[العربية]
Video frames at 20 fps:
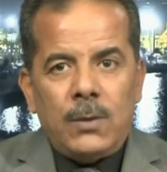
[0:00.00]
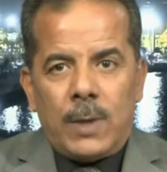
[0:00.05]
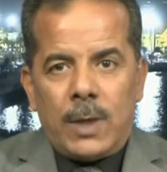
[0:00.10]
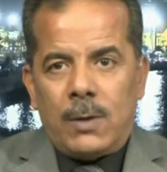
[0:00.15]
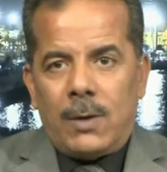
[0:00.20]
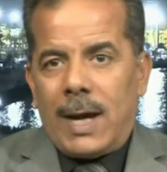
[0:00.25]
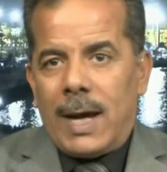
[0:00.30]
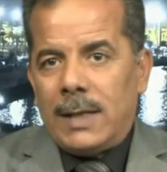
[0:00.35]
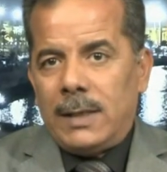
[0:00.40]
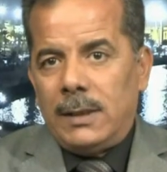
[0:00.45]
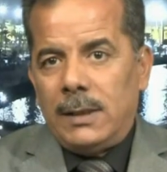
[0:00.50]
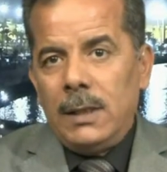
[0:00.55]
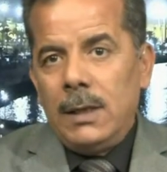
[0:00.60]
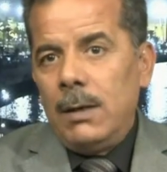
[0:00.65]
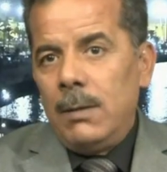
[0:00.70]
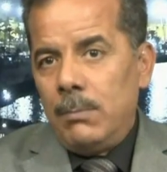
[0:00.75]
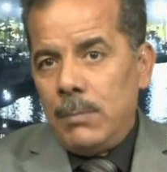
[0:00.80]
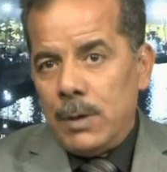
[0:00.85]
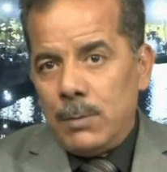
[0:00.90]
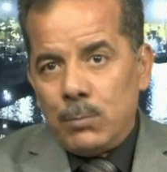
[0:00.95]
ويعاني
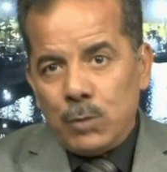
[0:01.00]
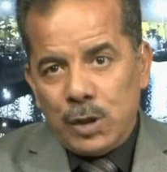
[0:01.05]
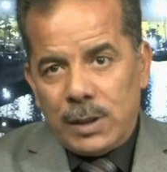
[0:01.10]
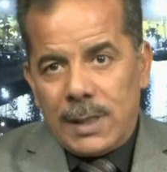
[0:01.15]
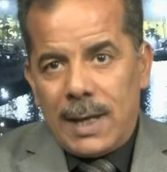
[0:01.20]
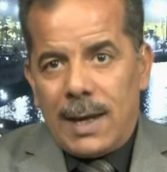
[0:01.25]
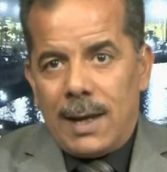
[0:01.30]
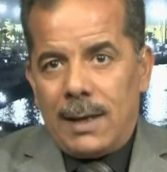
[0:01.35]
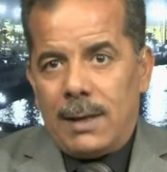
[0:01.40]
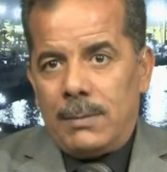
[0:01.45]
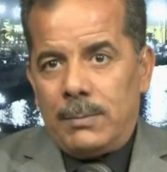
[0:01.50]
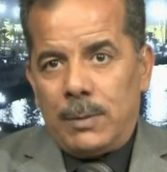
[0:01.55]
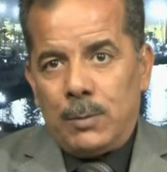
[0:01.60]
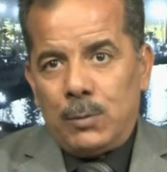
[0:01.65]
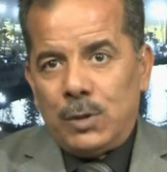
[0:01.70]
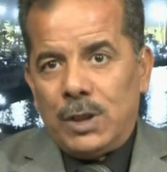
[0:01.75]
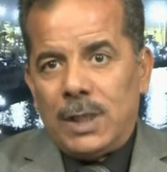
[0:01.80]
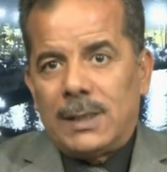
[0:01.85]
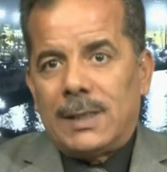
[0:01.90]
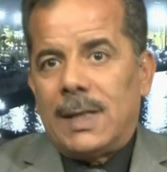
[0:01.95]
من مده من
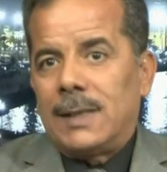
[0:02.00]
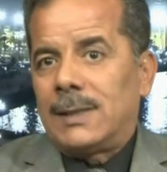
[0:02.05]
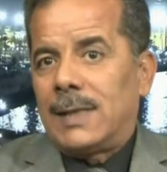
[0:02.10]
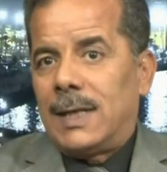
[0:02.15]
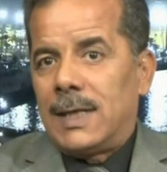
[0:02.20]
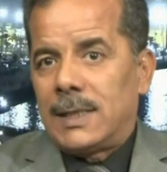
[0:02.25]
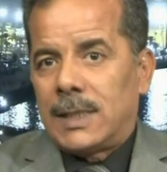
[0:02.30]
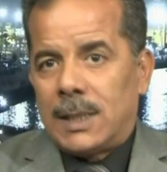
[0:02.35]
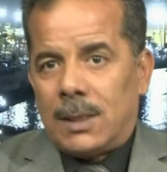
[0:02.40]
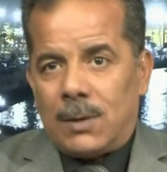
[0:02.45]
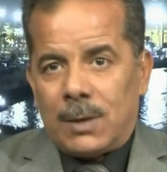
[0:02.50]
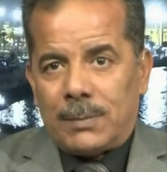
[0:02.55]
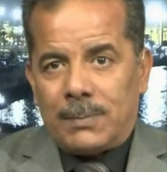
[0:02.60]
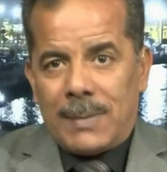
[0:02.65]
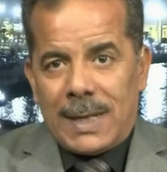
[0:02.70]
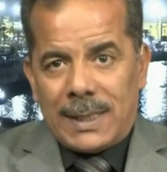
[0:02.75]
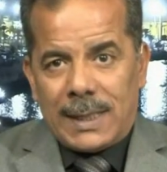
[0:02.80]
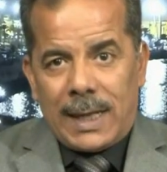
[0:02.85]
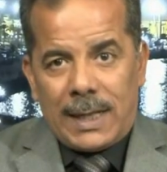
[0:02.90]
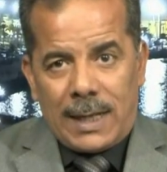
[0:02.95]
مده ثلاث سنوات
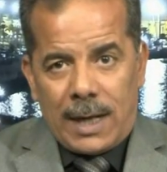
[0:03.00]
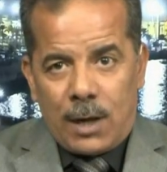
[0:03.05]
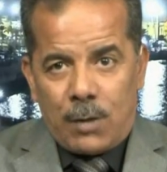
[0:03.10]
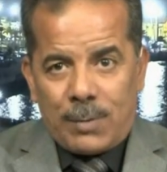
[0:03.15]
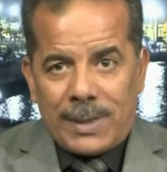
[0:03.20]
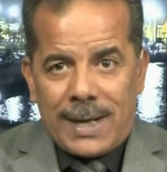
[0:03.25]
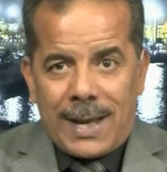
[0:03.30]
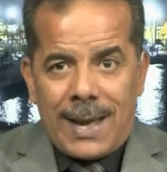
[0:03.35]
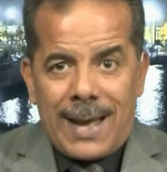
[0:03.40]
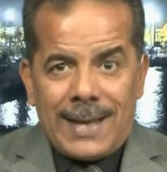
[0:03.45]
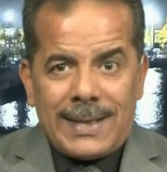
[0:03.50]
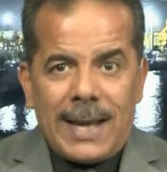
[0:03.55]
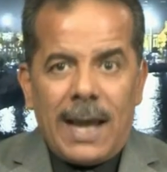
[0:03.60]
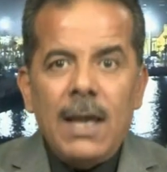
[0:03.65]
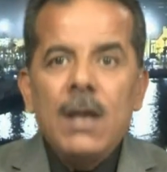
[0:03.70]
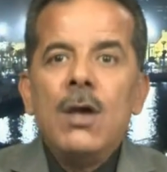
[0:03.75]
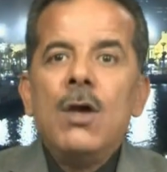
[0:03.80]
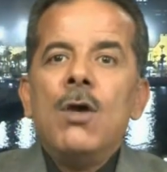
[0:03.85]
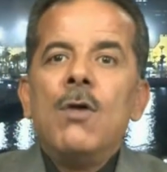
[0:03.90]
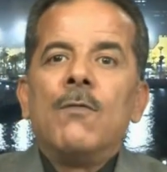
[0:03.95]
ماضيه الى يومنا هذا
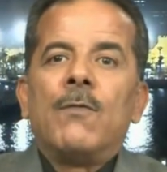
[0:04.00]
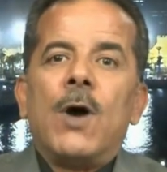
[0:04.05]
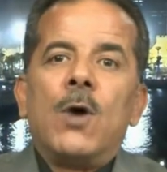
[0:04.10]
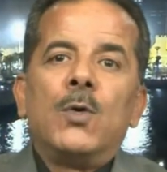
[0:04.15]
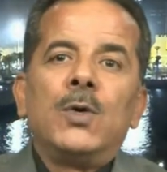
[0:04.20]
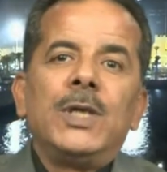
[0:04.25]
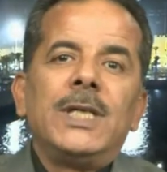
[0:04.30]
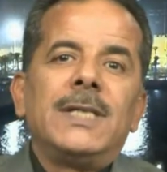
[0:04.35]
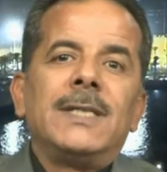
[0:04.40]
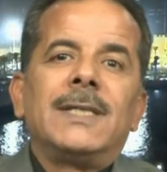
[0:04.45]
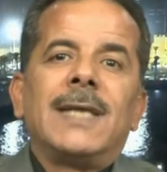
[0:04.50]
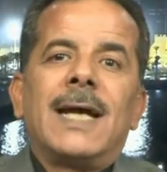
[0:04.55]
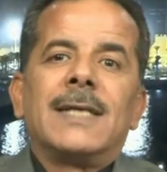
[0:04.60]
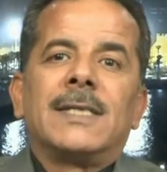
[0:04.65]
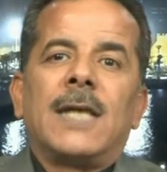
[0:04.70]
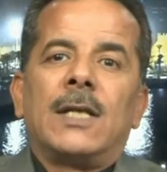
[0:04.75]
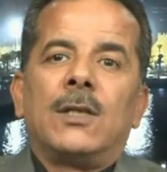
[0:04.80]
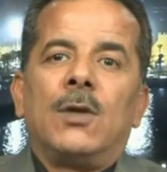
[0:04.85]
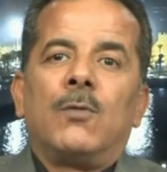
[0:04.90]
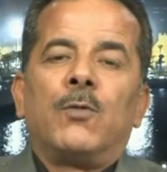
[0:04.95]
فهو يريد
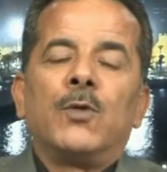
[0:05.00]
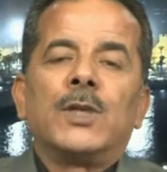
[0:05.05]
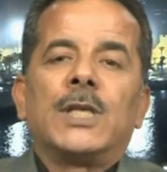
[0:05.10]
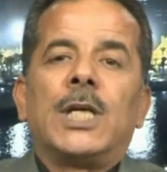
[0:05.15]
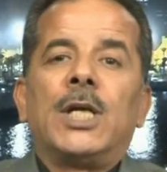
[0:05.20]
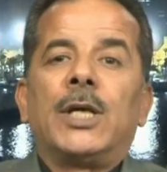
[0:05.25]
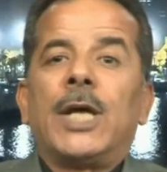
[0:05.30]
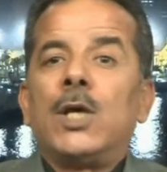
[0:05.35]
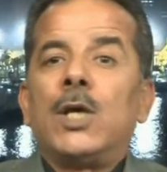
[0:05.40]
انتهاز هذه الفرصه لكي